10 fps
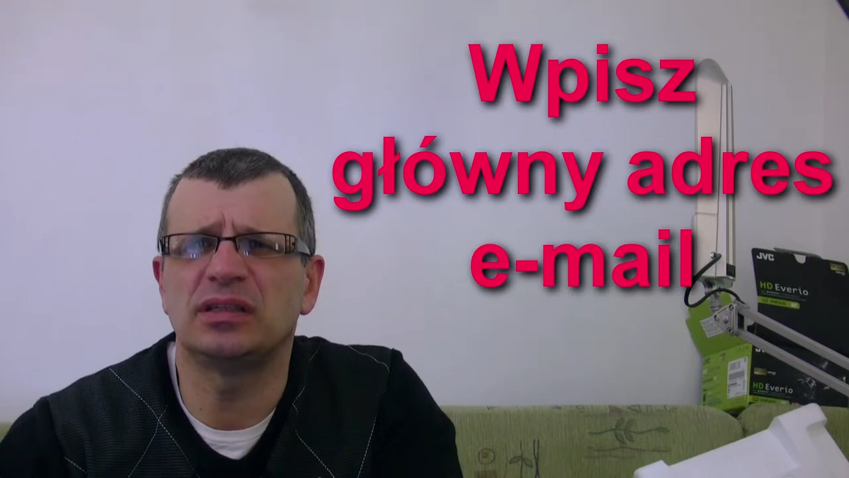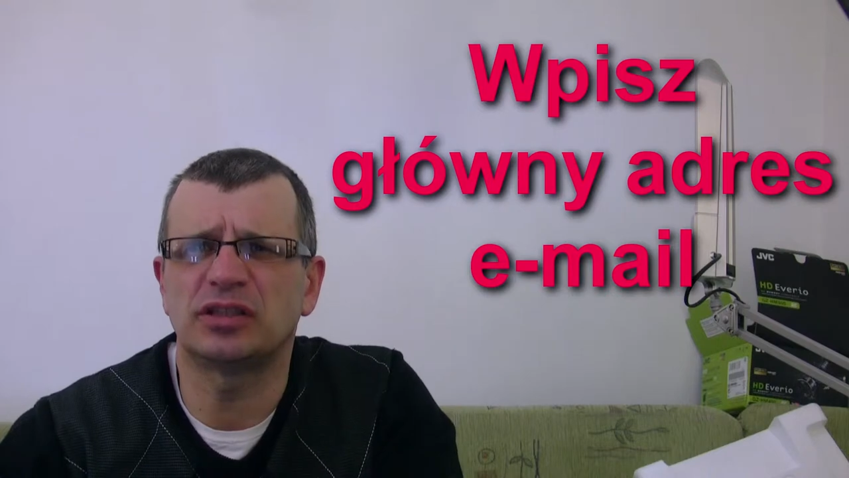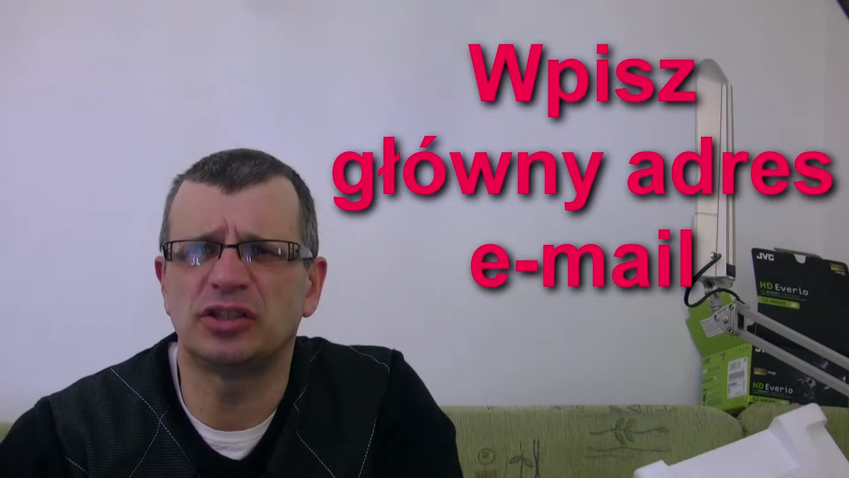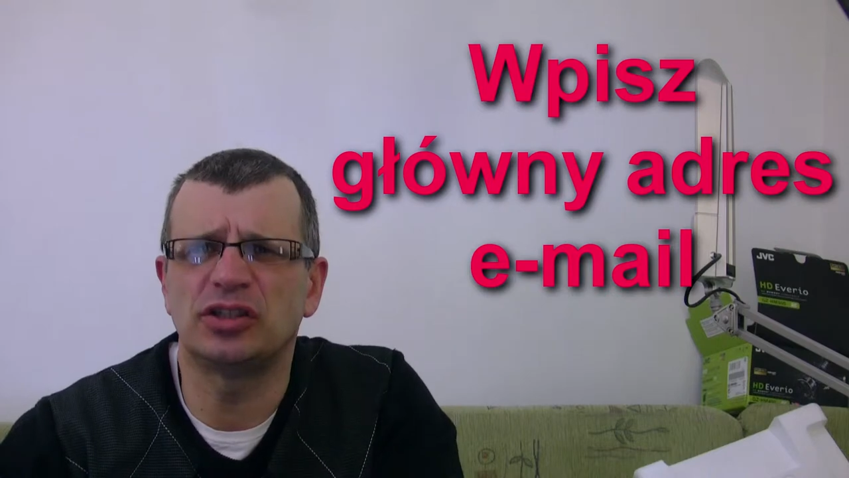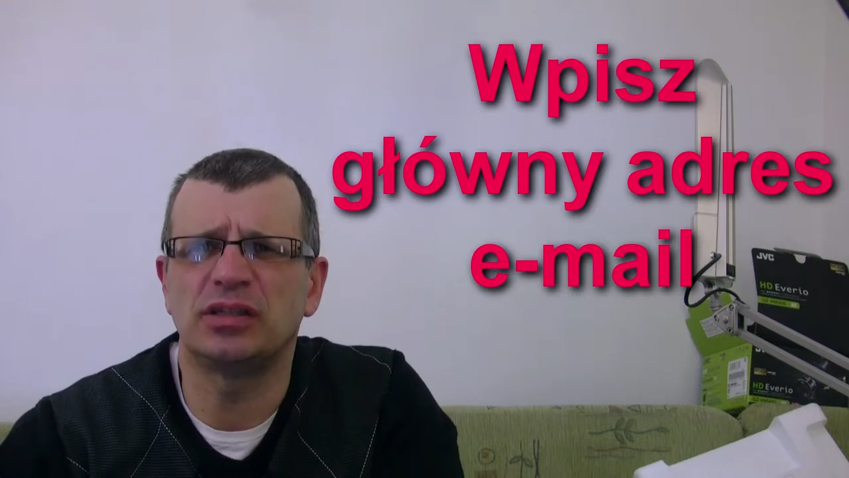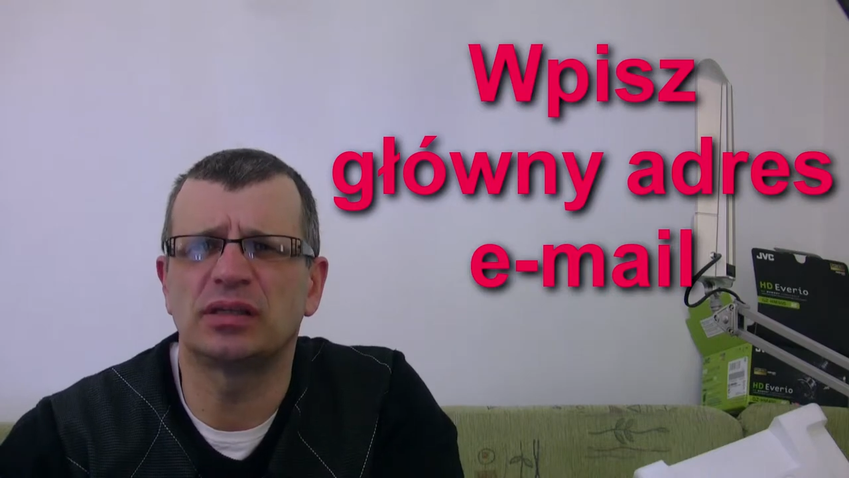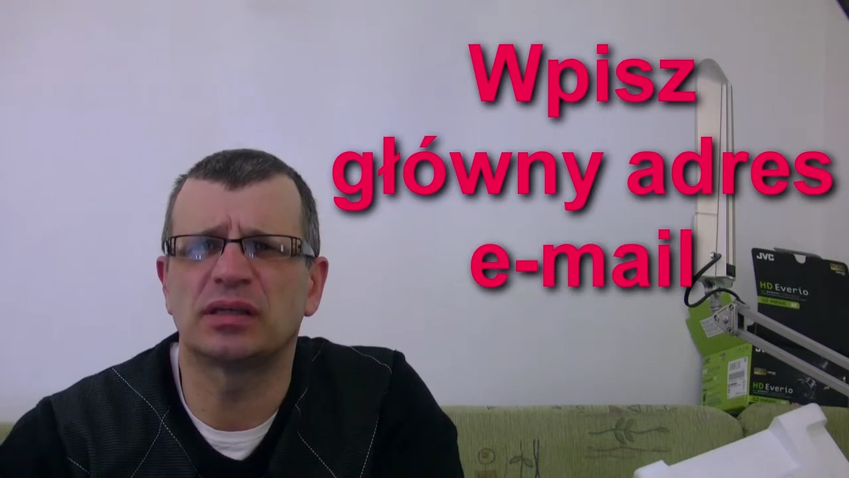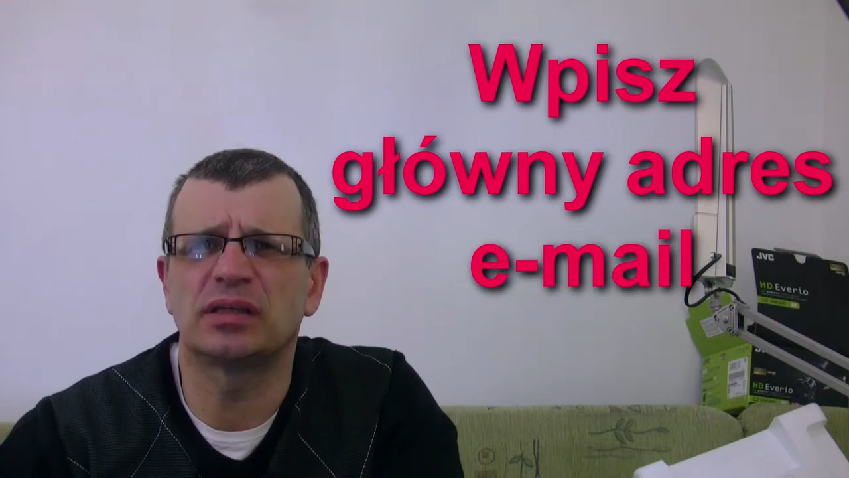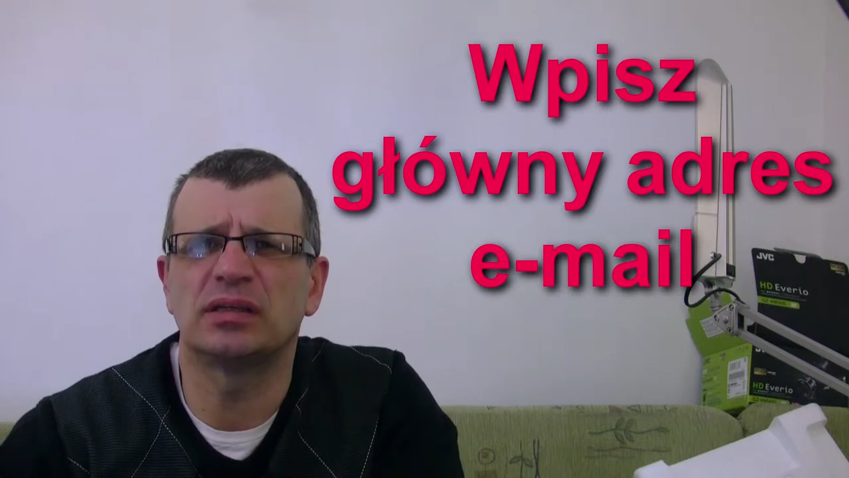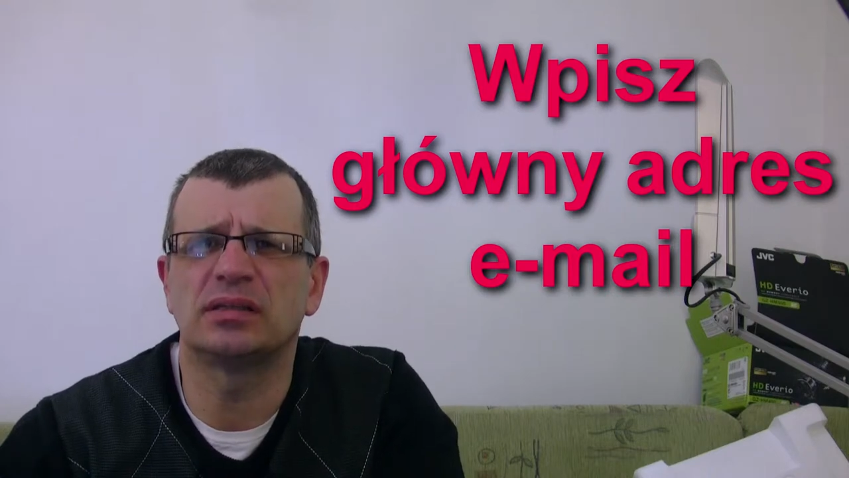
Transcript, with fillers: naciśnij taki